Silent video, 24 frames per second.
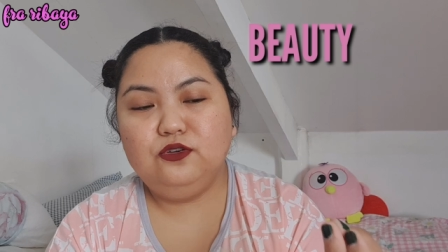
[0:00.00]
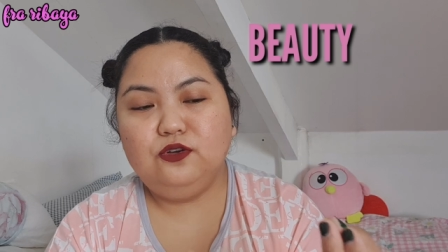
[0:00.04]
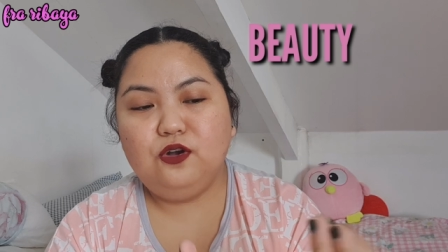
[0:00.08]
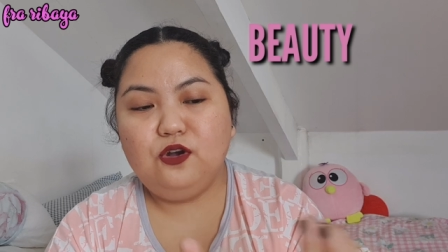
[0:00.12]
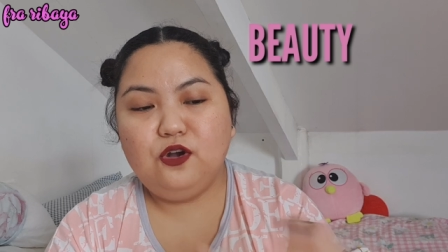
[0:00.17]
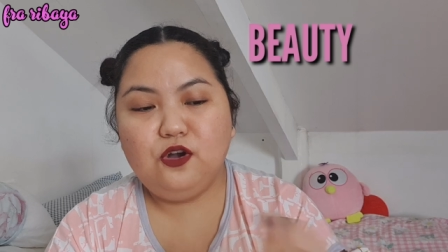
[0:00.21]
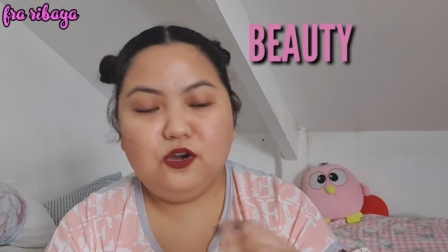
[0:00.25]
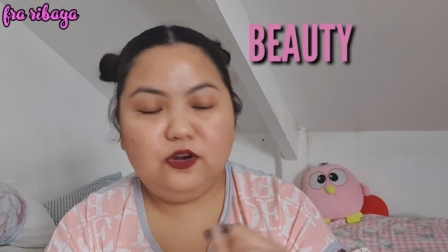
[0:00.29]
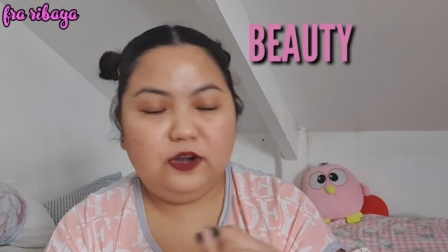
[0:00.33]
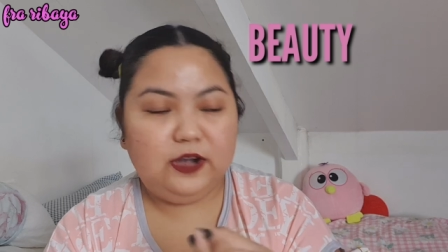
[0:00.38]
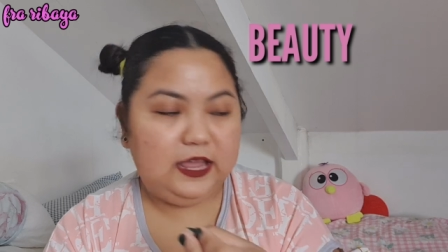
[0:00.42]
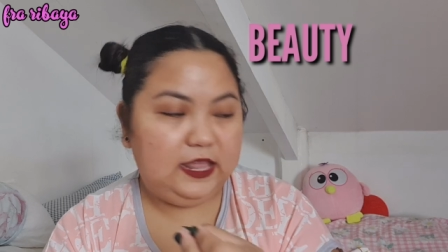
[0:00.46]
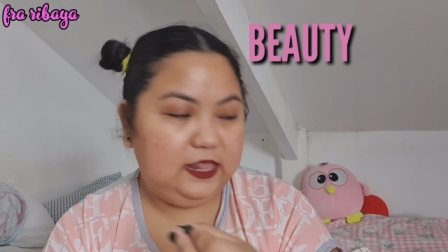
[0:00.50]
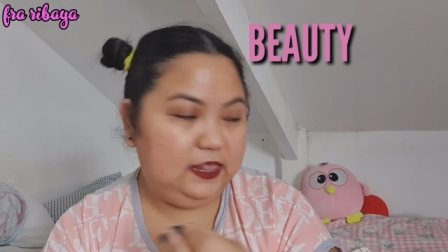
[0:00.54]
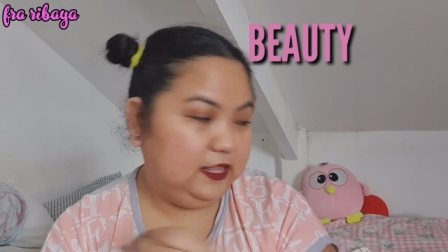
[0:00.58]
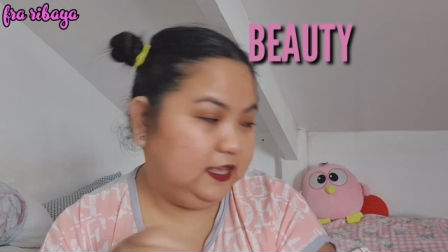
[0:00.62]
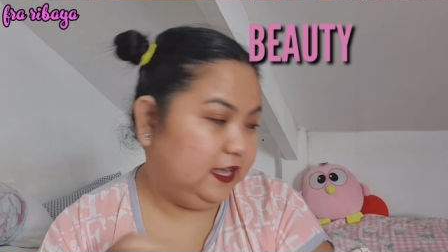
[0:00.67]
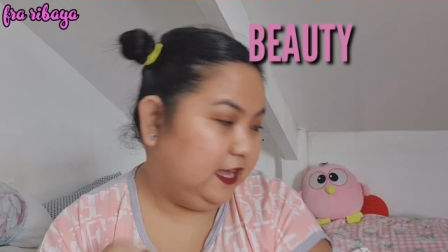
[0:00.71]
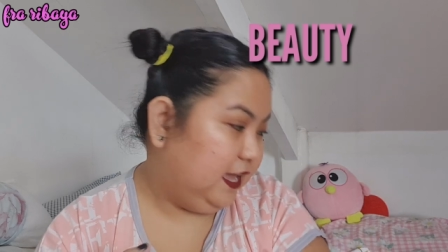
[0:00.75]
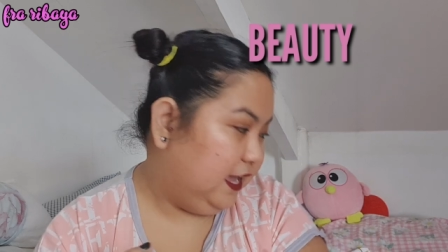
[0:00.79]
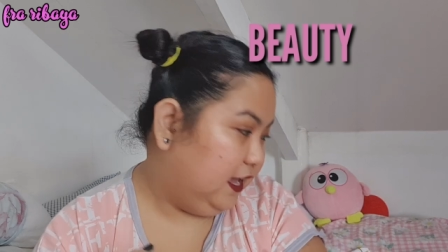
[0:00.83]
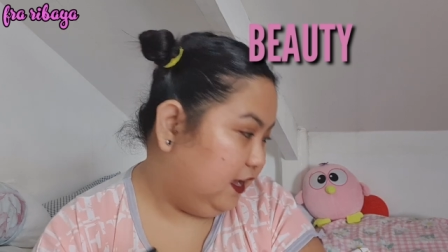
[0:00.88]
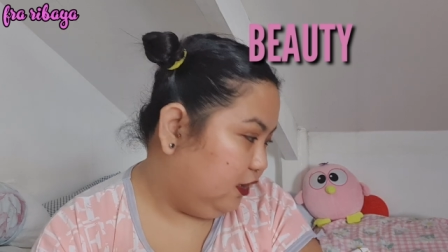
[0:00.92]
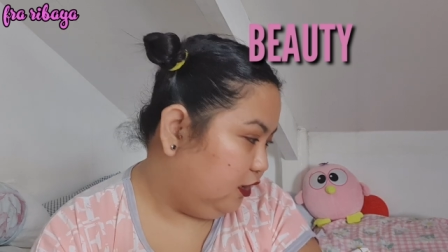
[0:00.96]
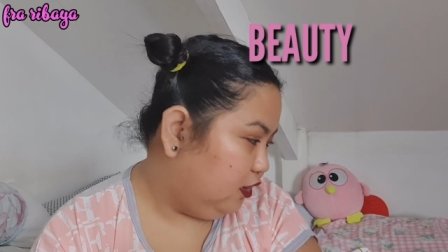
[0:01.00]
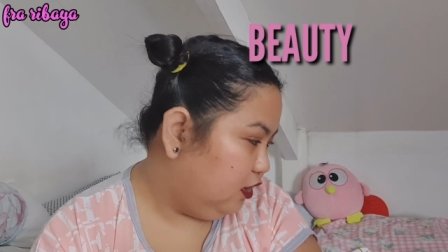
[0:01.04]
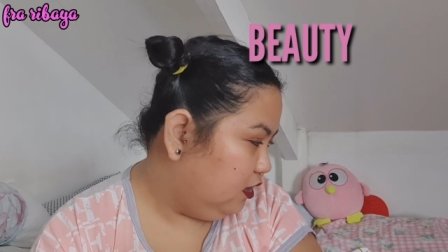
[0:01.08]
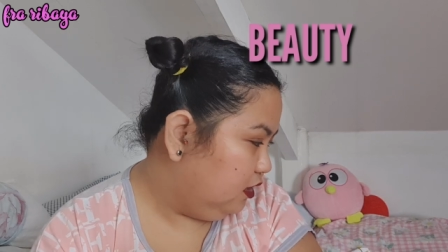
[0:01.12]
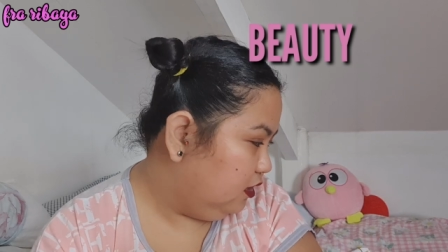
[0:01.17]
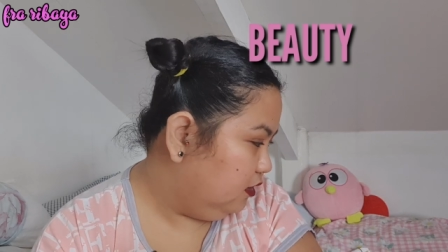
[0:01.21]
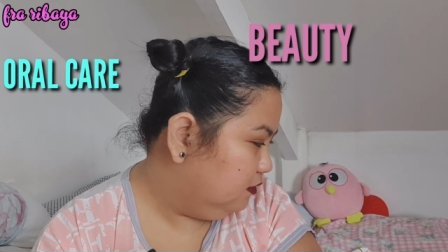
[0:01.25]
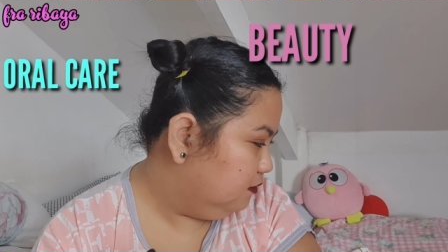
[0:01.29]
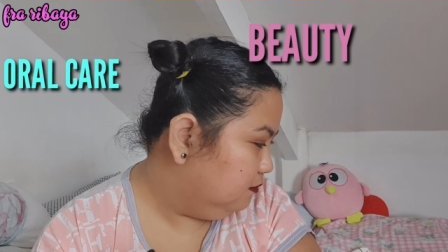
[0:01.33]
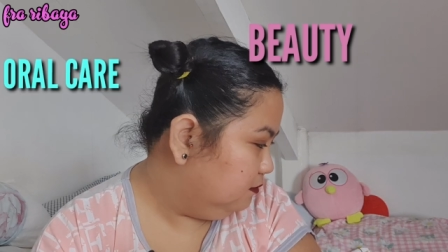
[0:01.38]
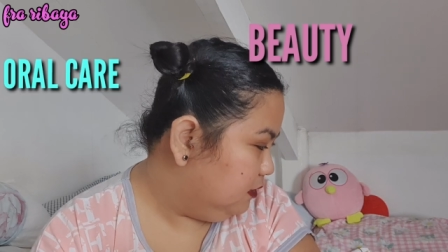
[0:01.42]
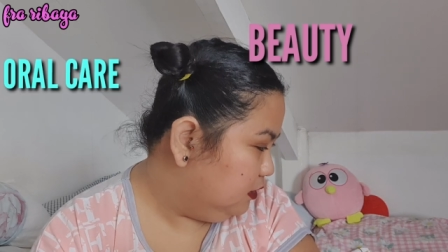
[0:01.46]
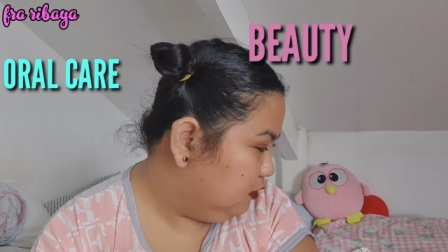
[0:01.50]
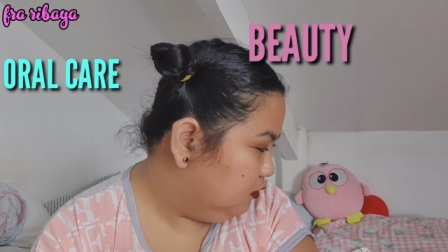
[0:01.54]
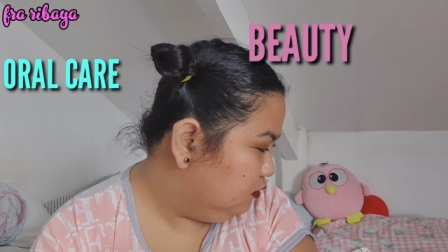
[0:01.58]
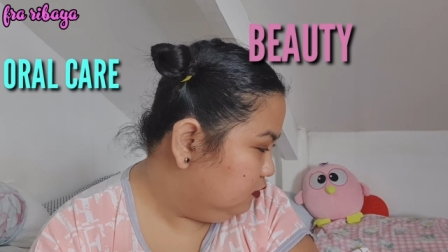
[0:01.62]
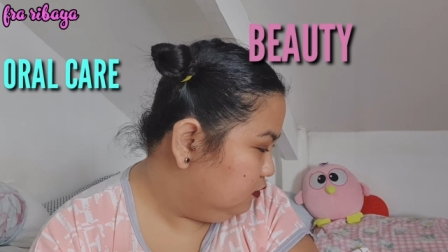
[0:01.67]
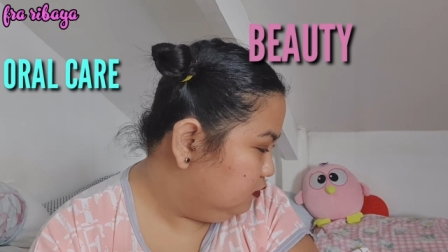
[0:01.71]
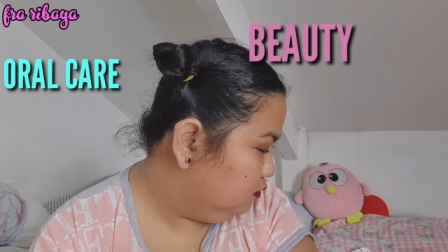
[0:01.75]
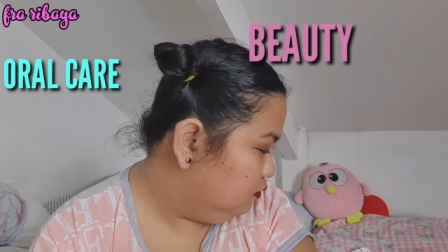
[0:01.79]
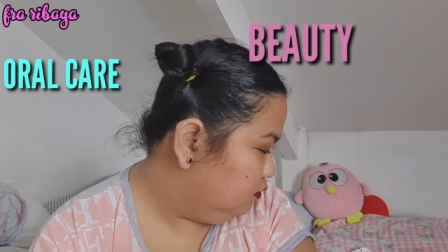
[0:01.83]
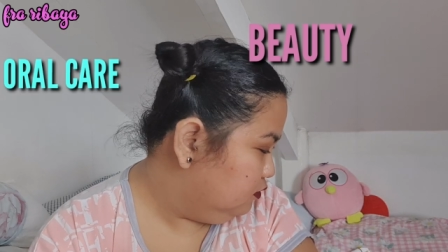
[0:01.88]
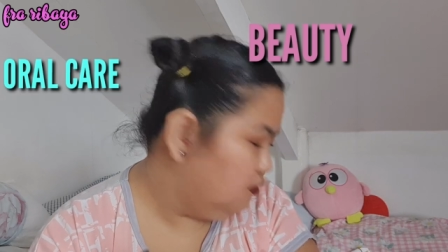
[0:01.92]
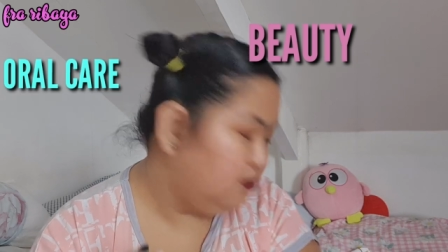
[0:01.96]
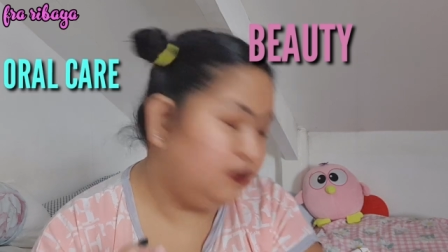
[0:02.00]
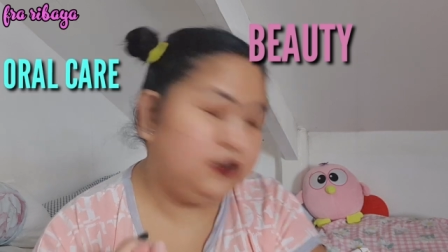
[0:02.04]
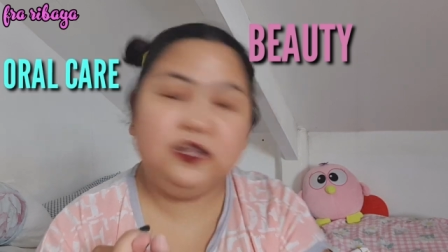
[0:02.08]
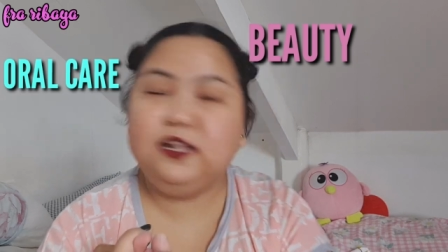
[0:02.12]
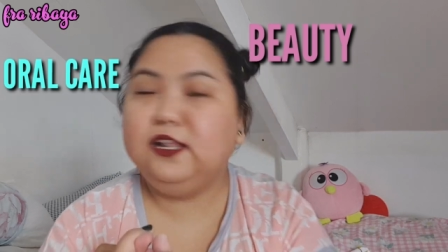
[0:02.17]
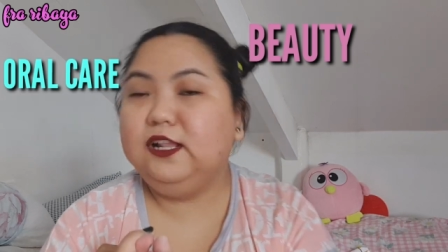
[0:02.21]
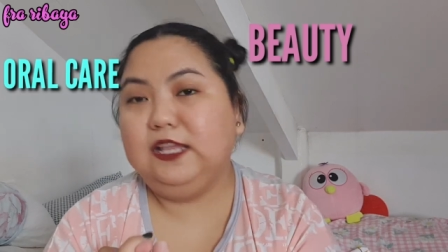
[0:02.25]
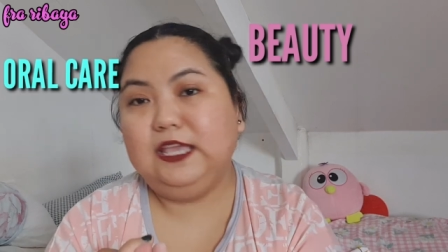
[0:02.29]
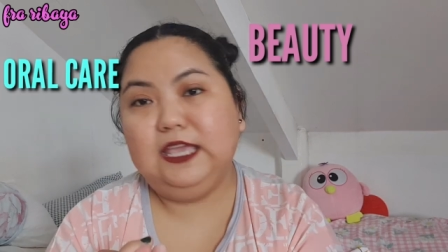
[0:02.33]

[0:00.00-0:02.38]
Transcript: Oral care. Meron akong oral